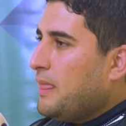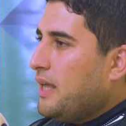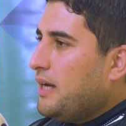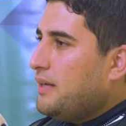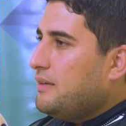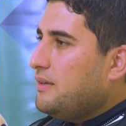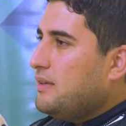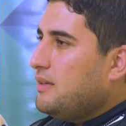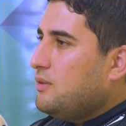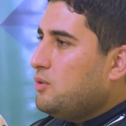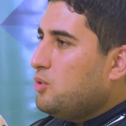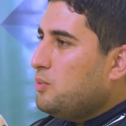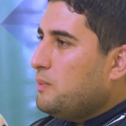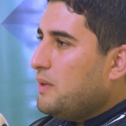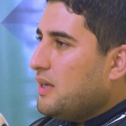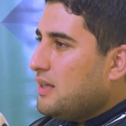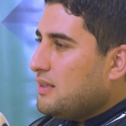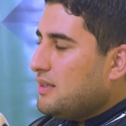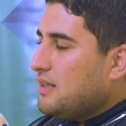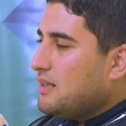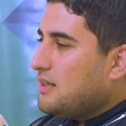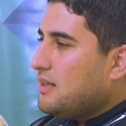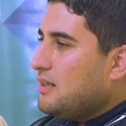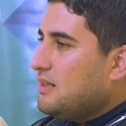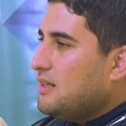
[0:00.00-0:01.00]
أن
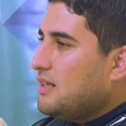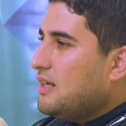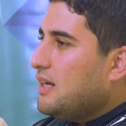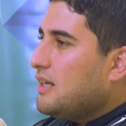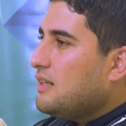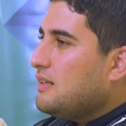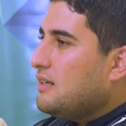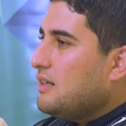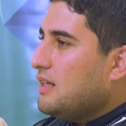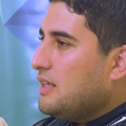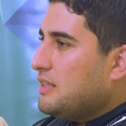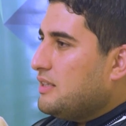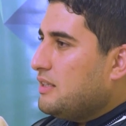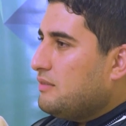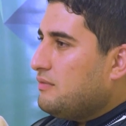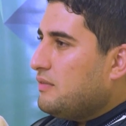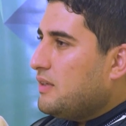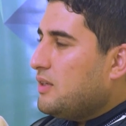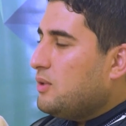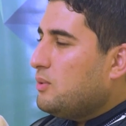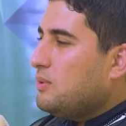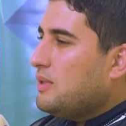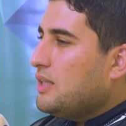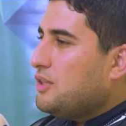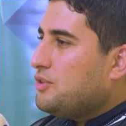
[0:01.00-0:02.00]
نبادر لهذا
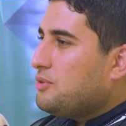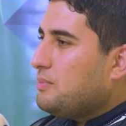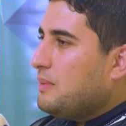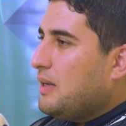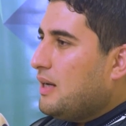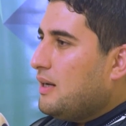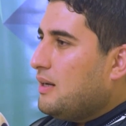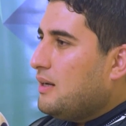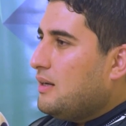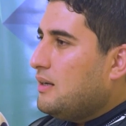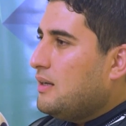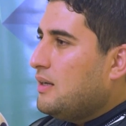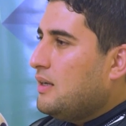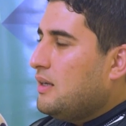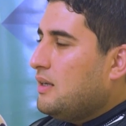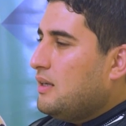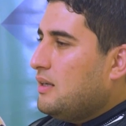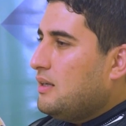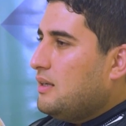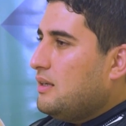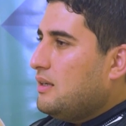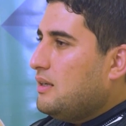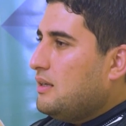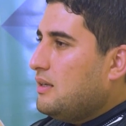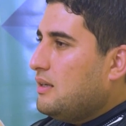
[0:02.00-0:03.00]
الاحتفال ونجمع
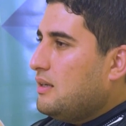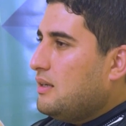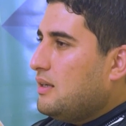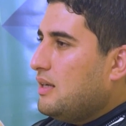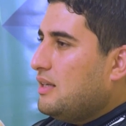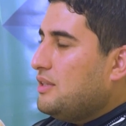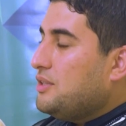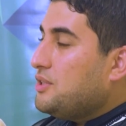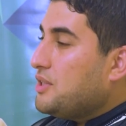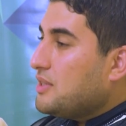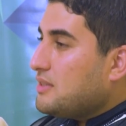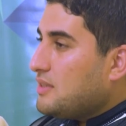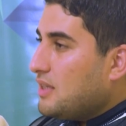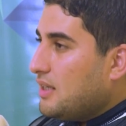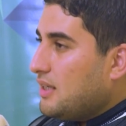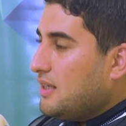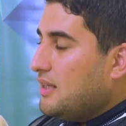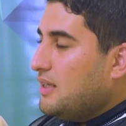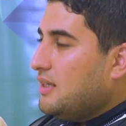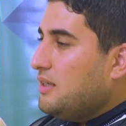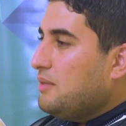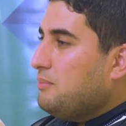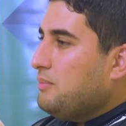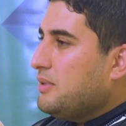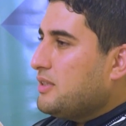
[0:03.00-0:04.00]
آه،
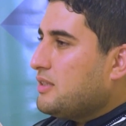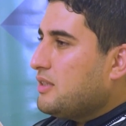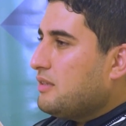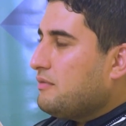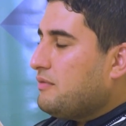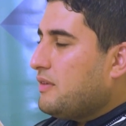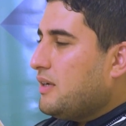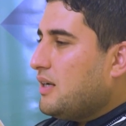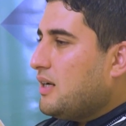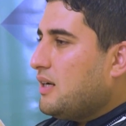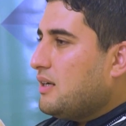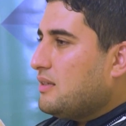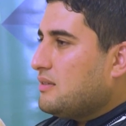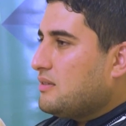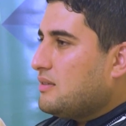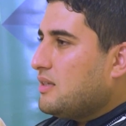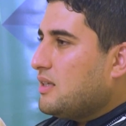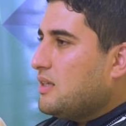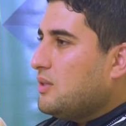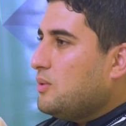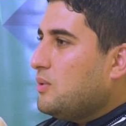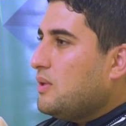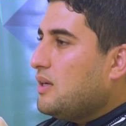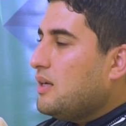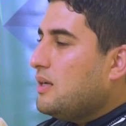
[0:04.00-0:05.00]
الجزائريين بصفة
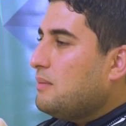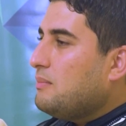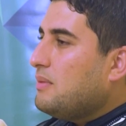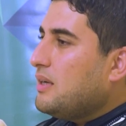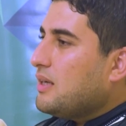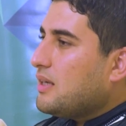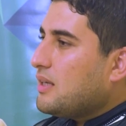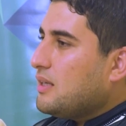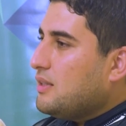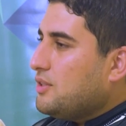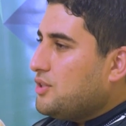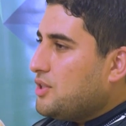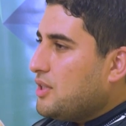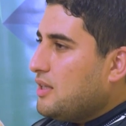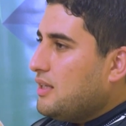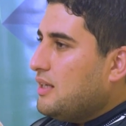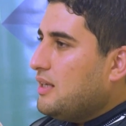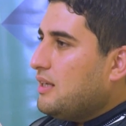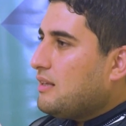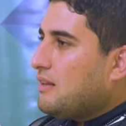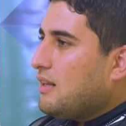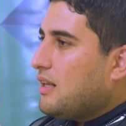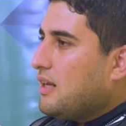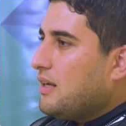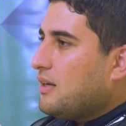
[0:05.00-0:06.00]
خاصة وباقي
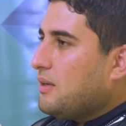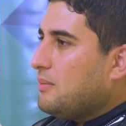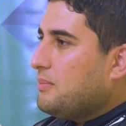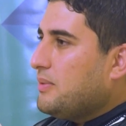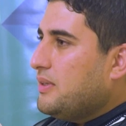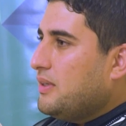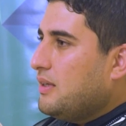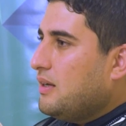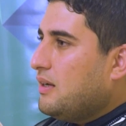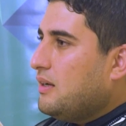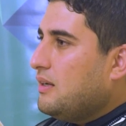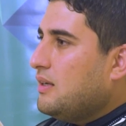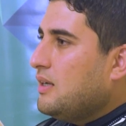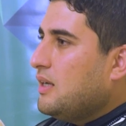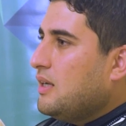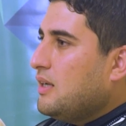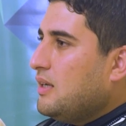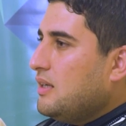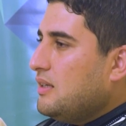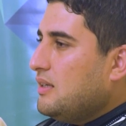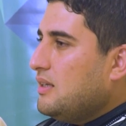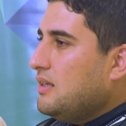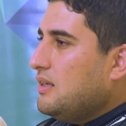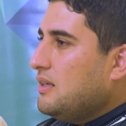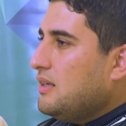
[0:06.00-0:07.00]
الجاليات العربية
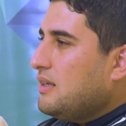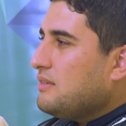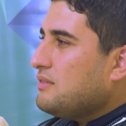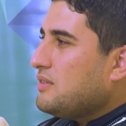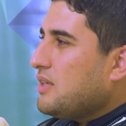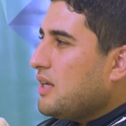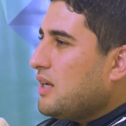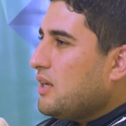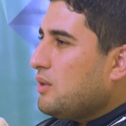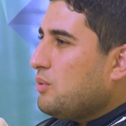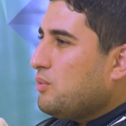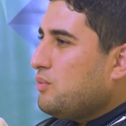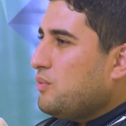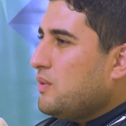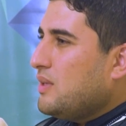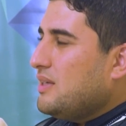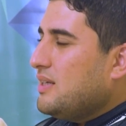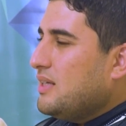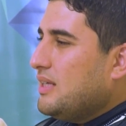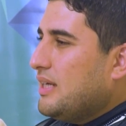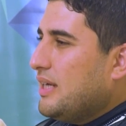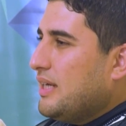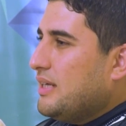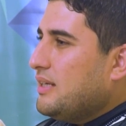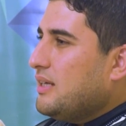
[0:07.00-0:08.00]
للتعارف
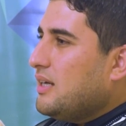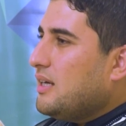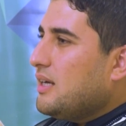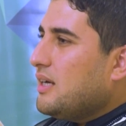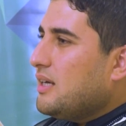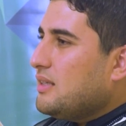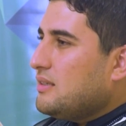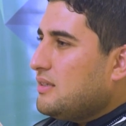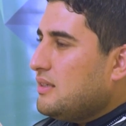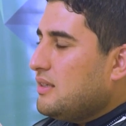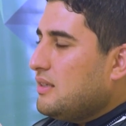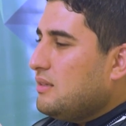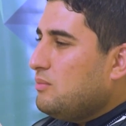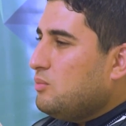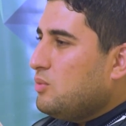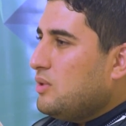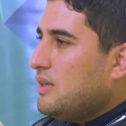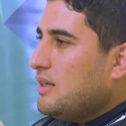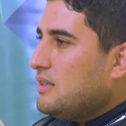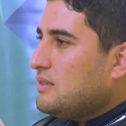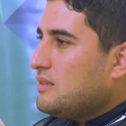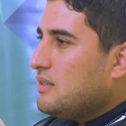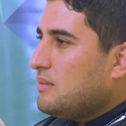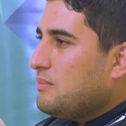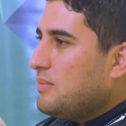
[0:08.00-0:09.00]
ولإحياء هذه
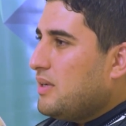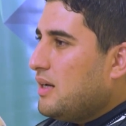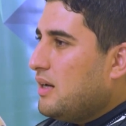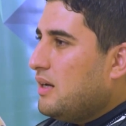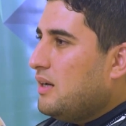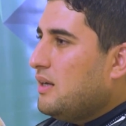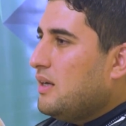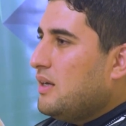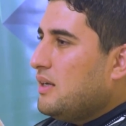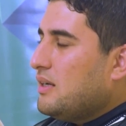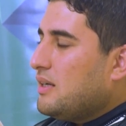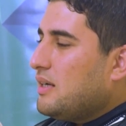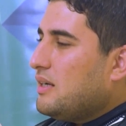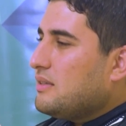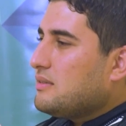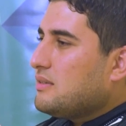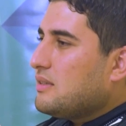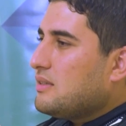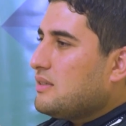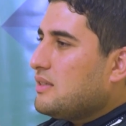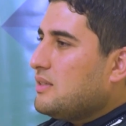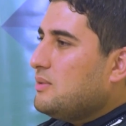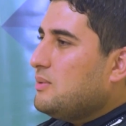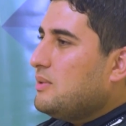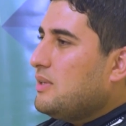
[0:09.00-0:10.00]
المناسبة
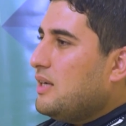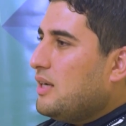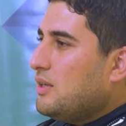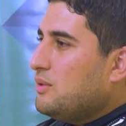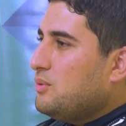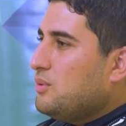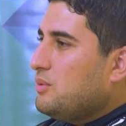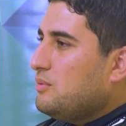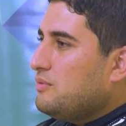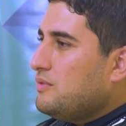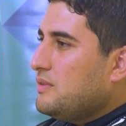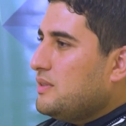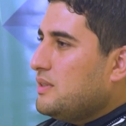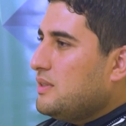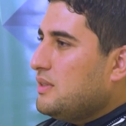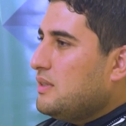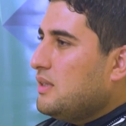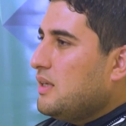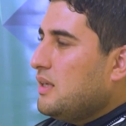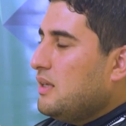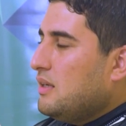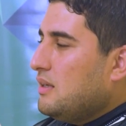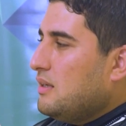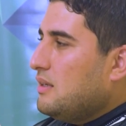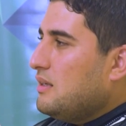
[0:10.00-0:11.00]
خاصة ونحن في
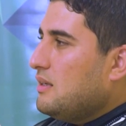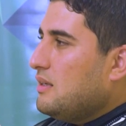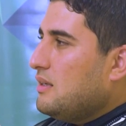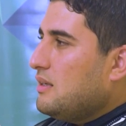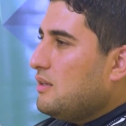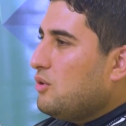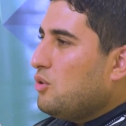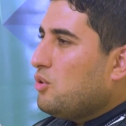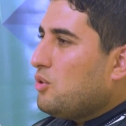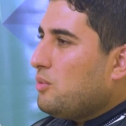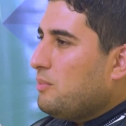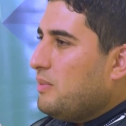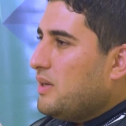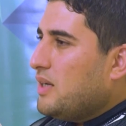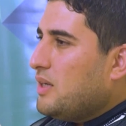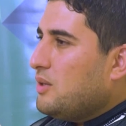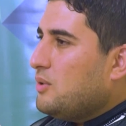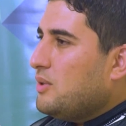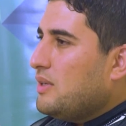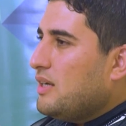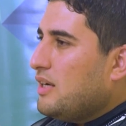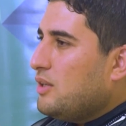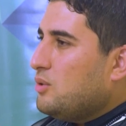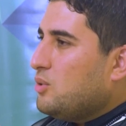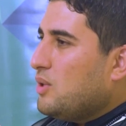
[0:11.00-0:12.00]
آه، غربة
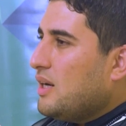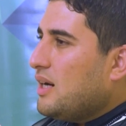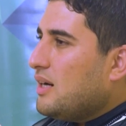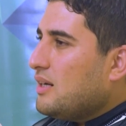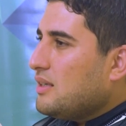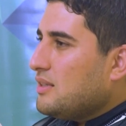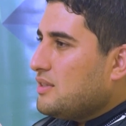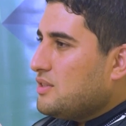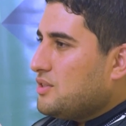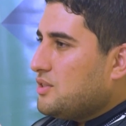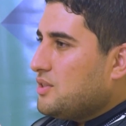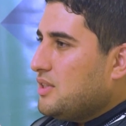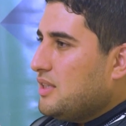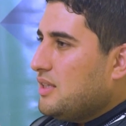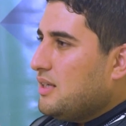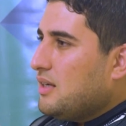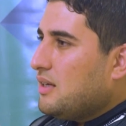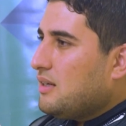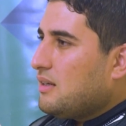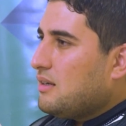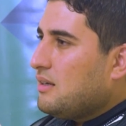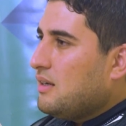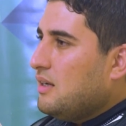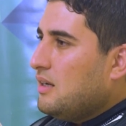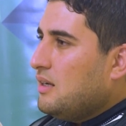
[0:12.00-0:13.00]
ونحن خارج
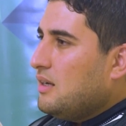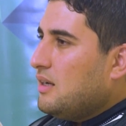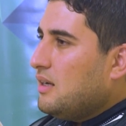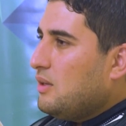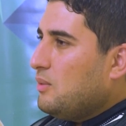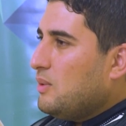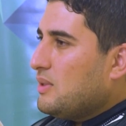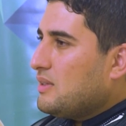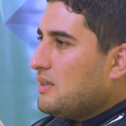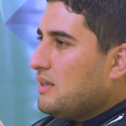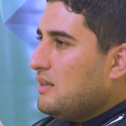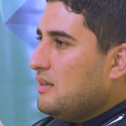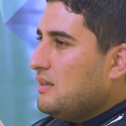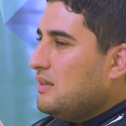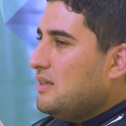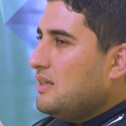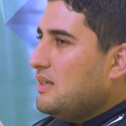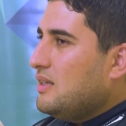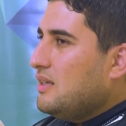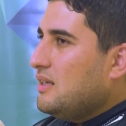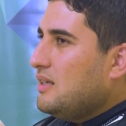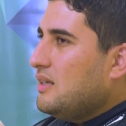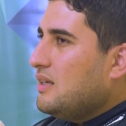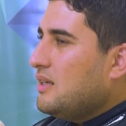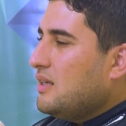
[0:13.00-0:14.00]
ديار الوطن
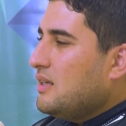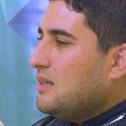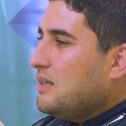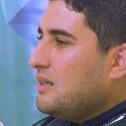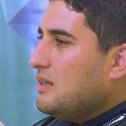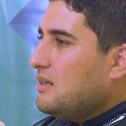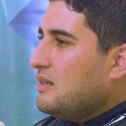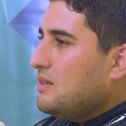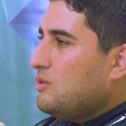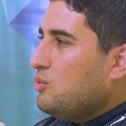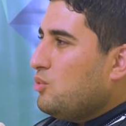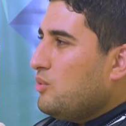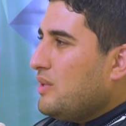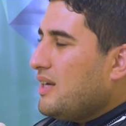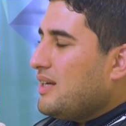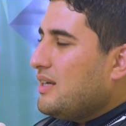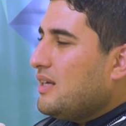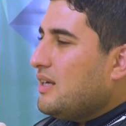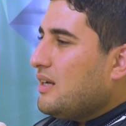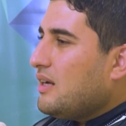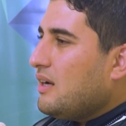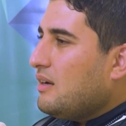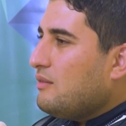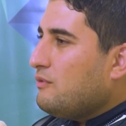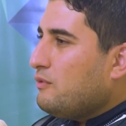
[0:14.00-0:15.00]

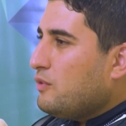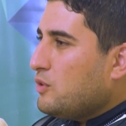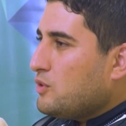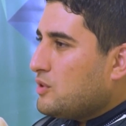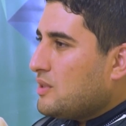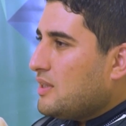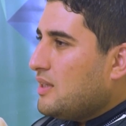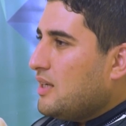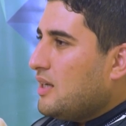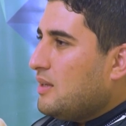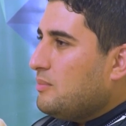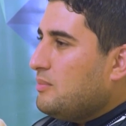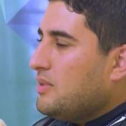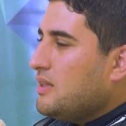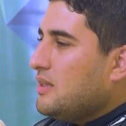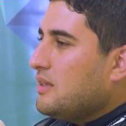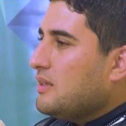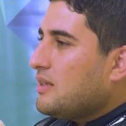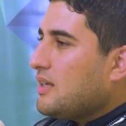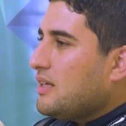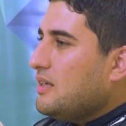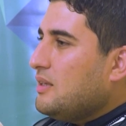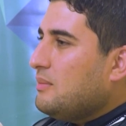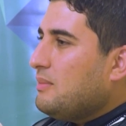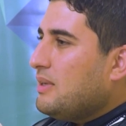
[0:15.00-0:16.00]
لنذكر أنفسنا
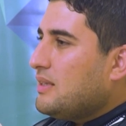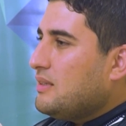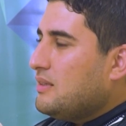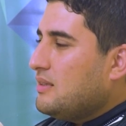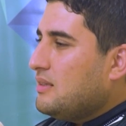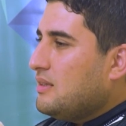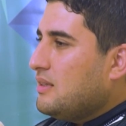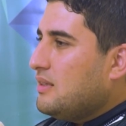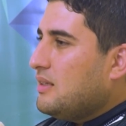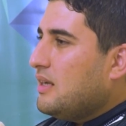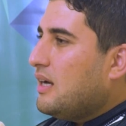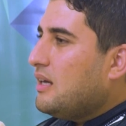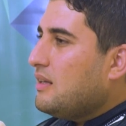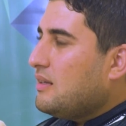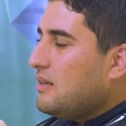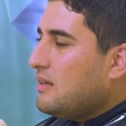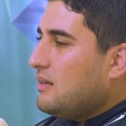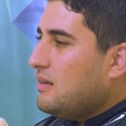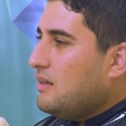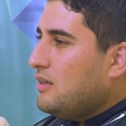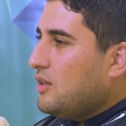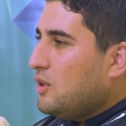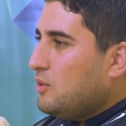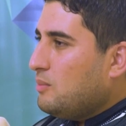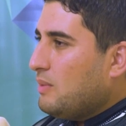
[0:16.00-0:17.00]
بقيمة هذا
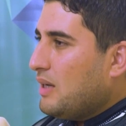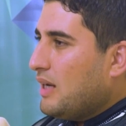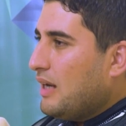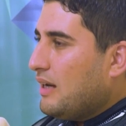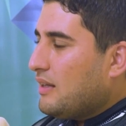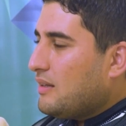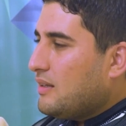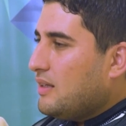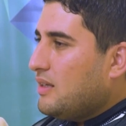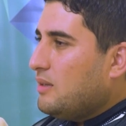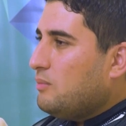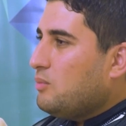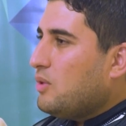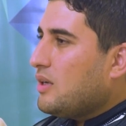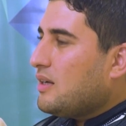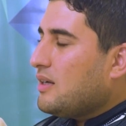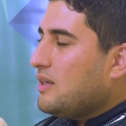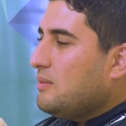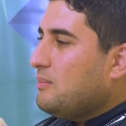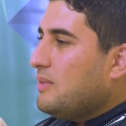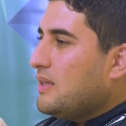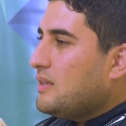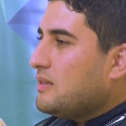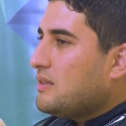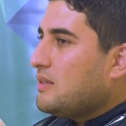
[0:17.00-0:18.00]
اليوم العظيم
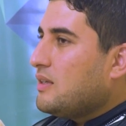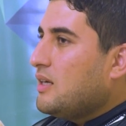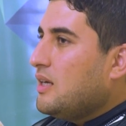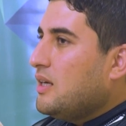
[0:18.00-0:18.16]
وقيمة